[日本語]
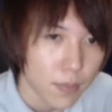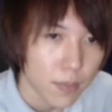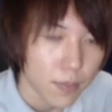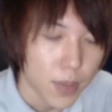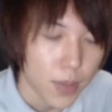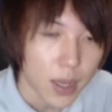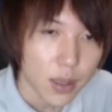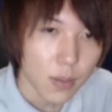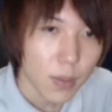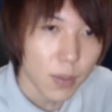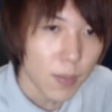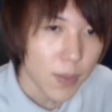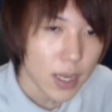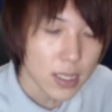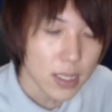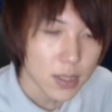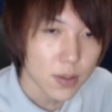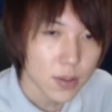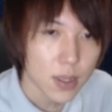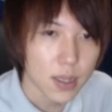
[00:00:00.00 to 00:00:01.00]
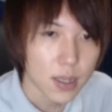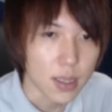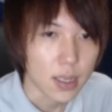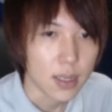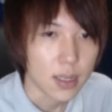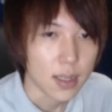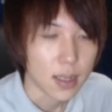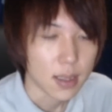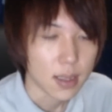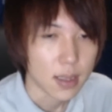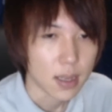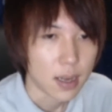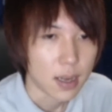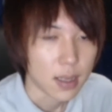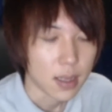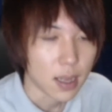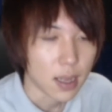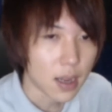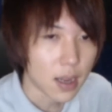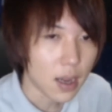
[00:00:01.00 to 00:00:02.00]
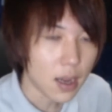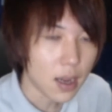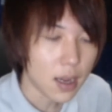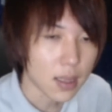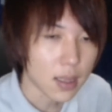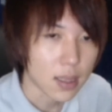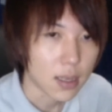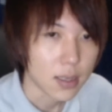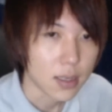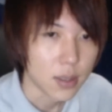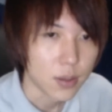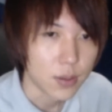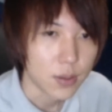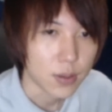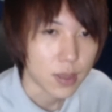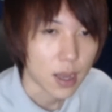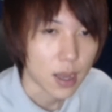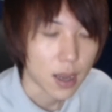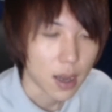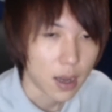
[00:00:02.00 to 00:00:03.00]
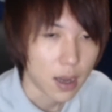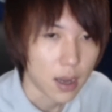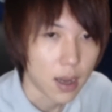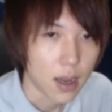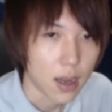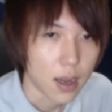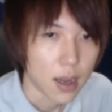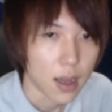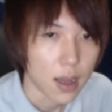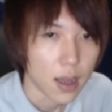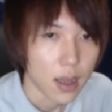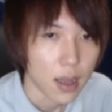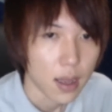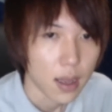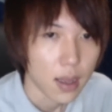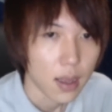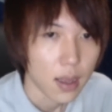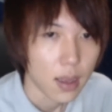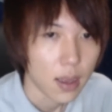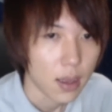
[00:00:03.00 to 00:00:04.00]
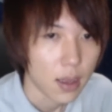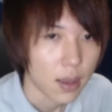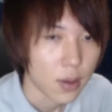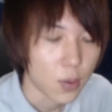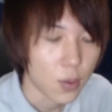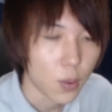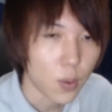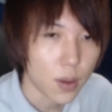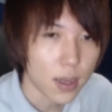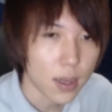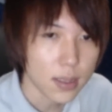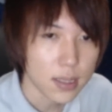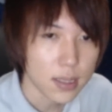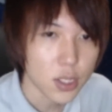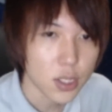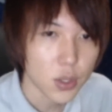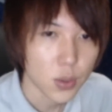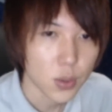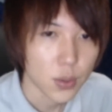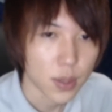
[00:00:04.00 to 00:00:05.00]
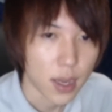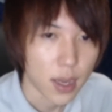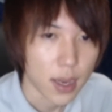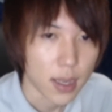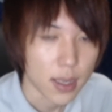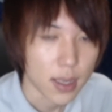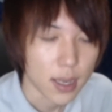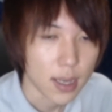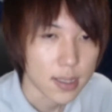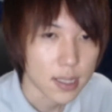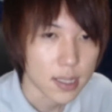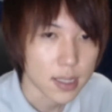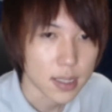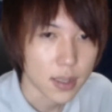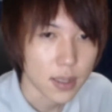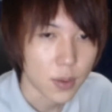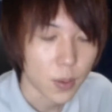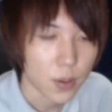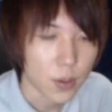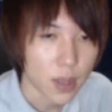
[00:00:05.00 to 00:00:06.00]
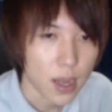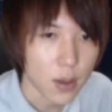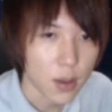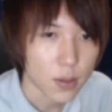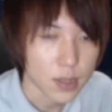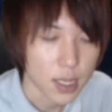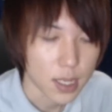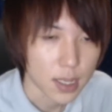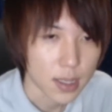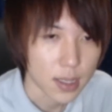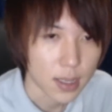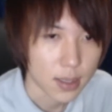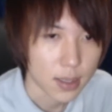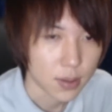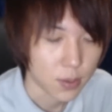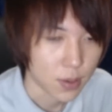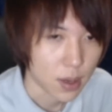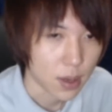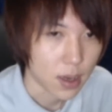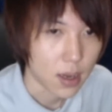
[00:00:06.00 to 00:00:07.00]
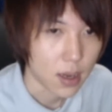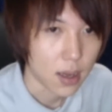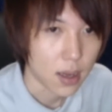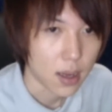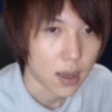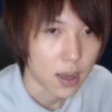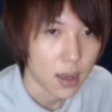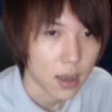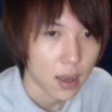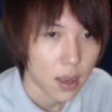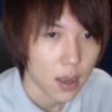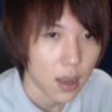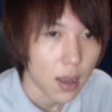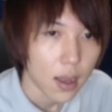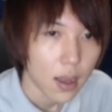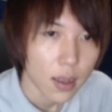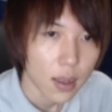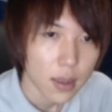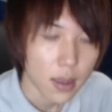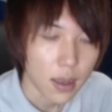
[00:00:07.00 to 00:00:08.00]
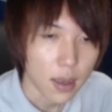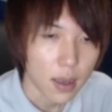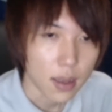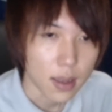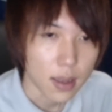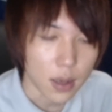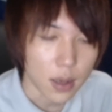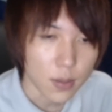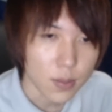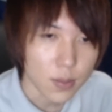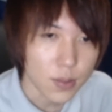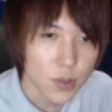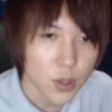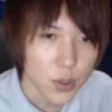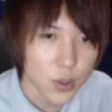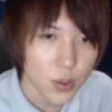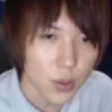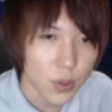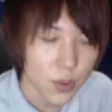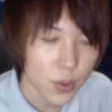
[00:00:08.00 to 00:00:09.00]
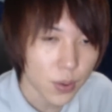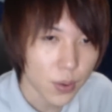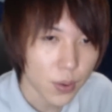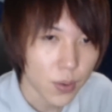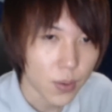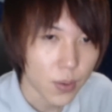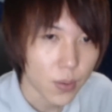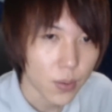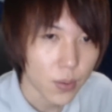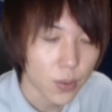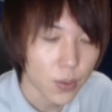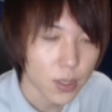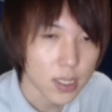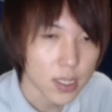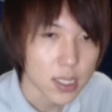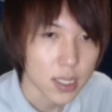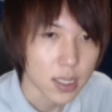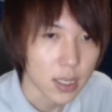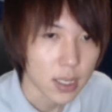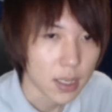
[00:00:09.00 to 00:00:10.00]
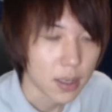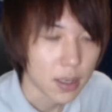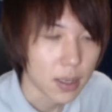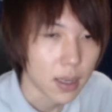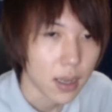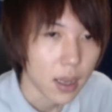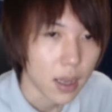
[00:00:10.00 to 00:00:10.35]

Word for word: 番組パーソナリティだった高畑裕太が、えー、強姦致傷で警察にこう逮捕されたりとか、で、ダウン症の子たちに